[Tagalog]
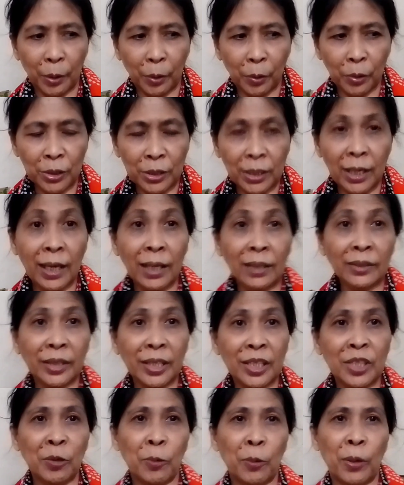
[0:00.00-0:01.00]
Because health
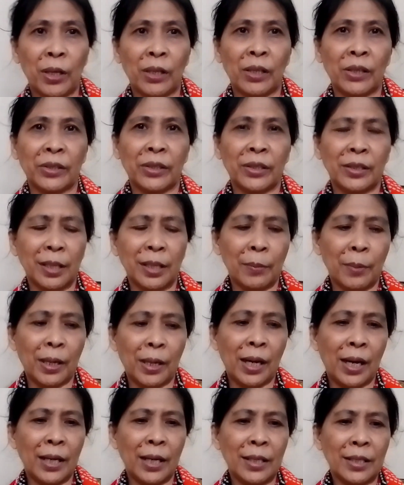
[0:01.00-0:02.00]
is wealth. Di
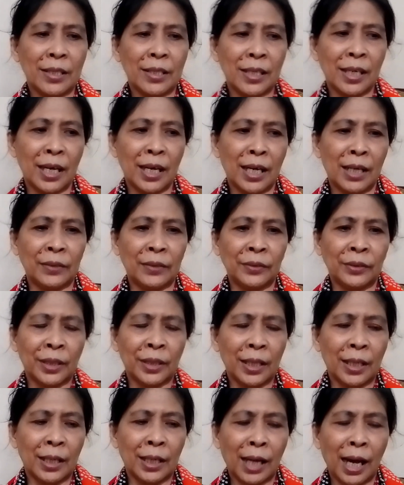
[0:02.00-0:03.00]
ba guys? Yeah.
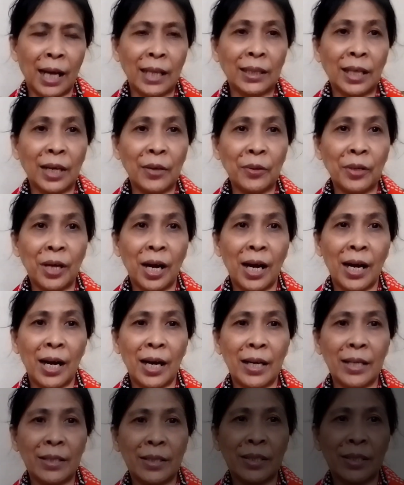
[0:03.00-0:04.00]
Kain tayo
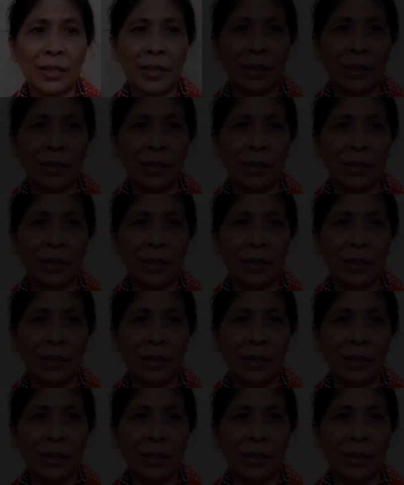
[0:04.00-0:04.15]
guys.